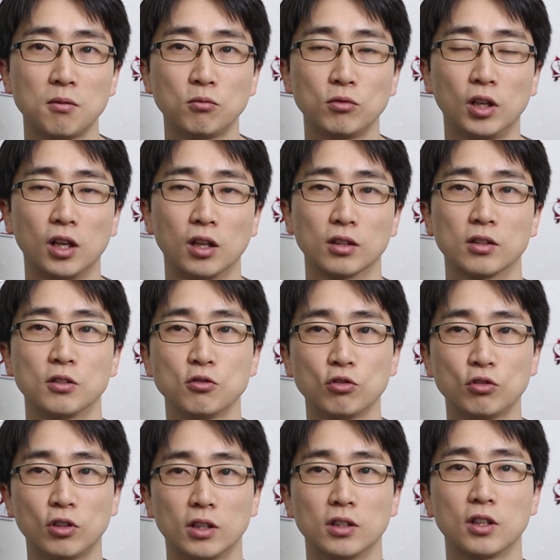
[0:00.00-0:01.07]
때문에
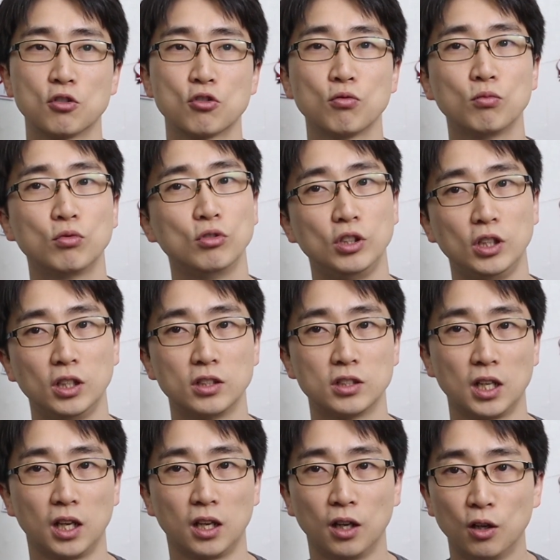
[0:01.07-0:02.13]
선수들한테 충분히
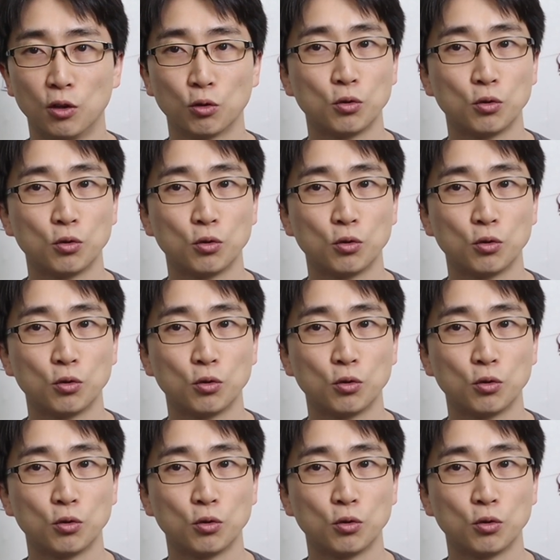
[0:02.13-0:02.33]
이제